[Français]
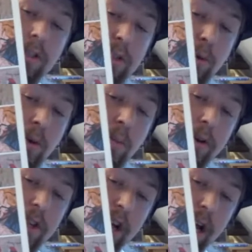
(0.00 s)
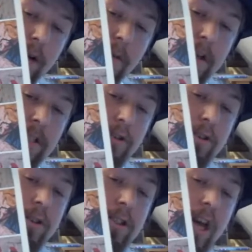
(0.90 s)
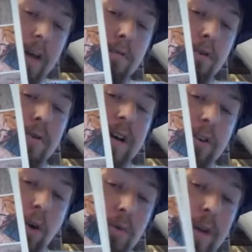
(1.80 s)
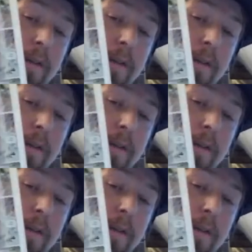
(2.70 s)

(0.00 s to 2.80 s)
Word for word: Donc euh, si on comprend déjà en fait ce qu'a voulu y